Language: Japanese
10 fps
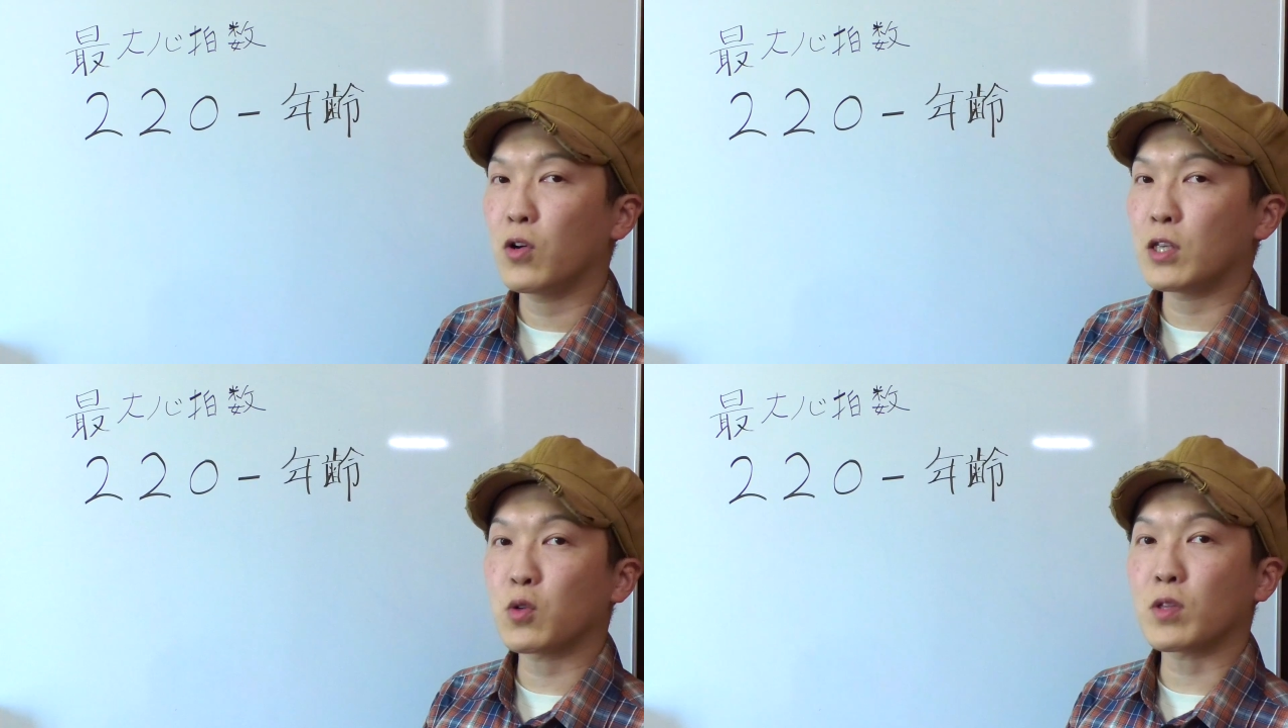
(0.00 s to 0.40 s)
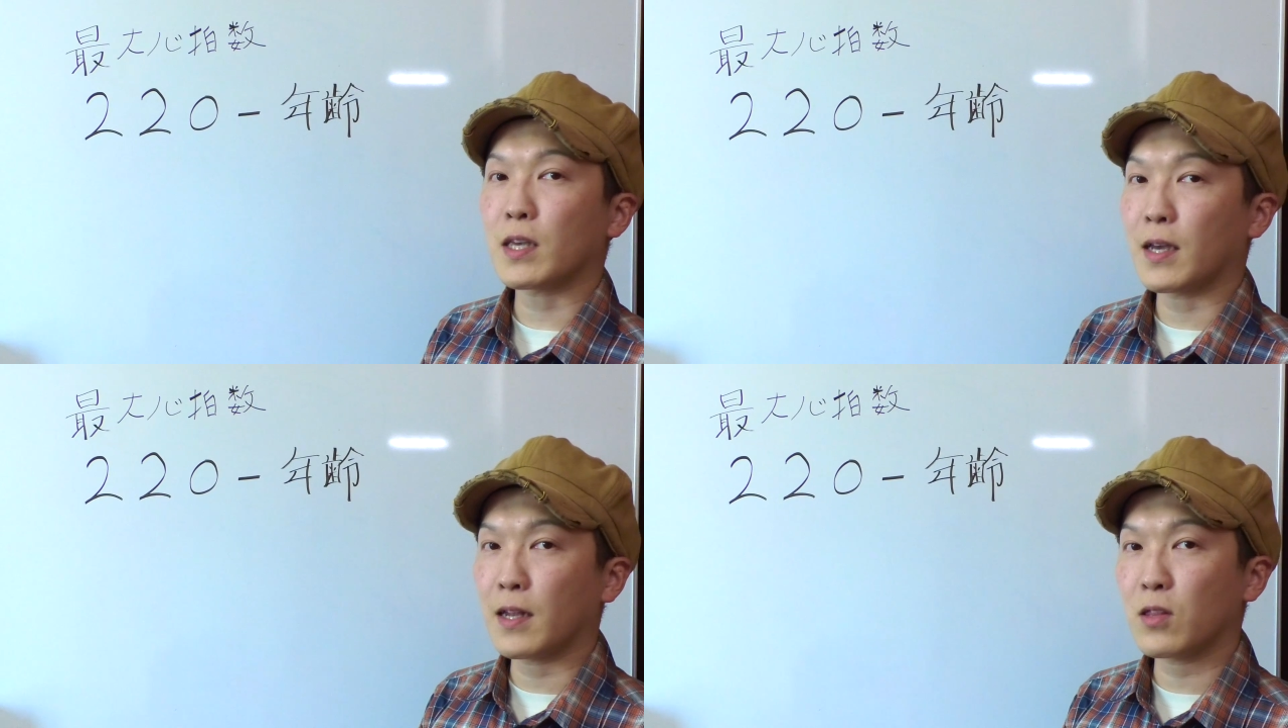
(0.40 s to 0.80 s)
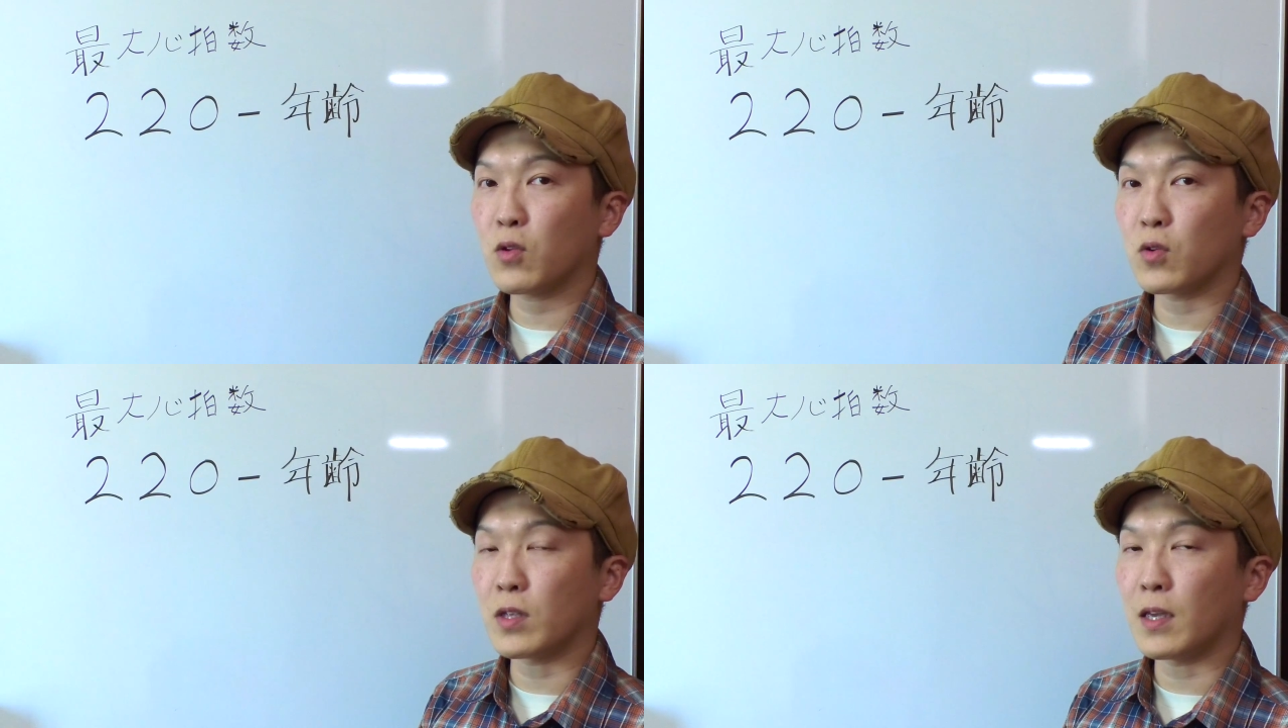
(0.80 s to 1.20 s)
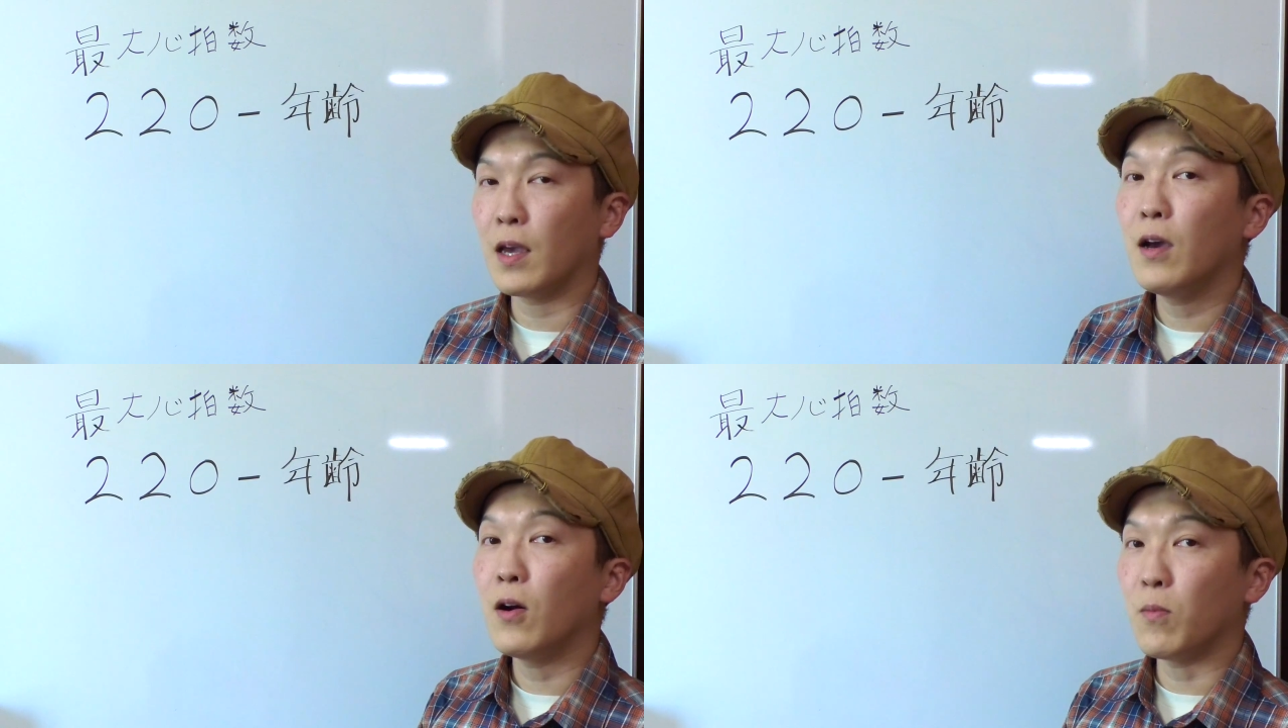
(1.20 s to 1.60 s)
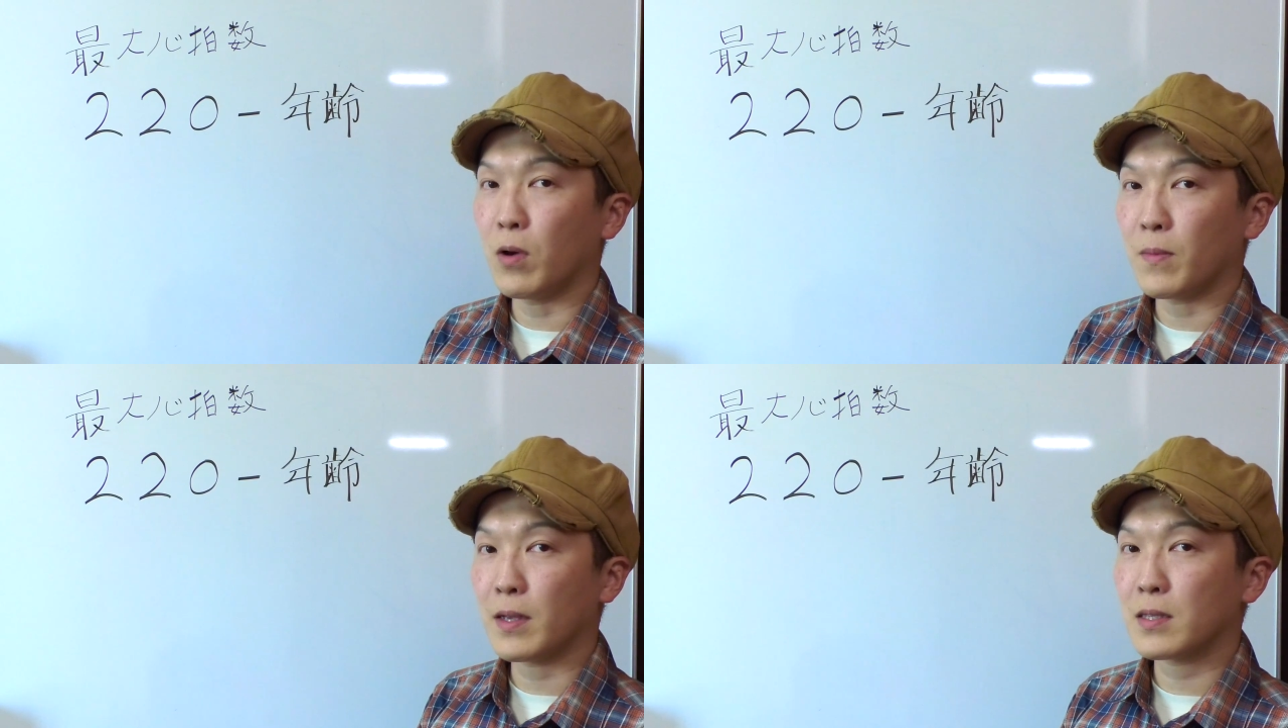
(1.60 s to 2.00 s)
理想的かなというふうに
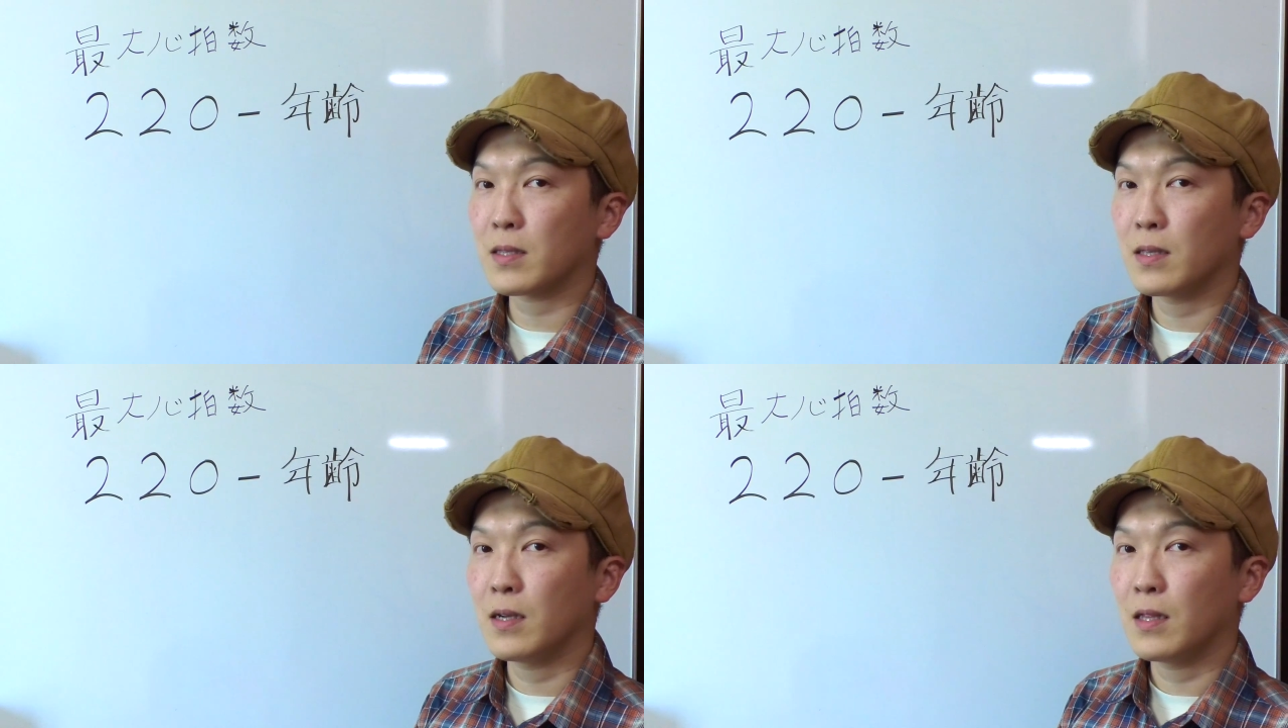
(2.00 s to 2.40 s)
思います。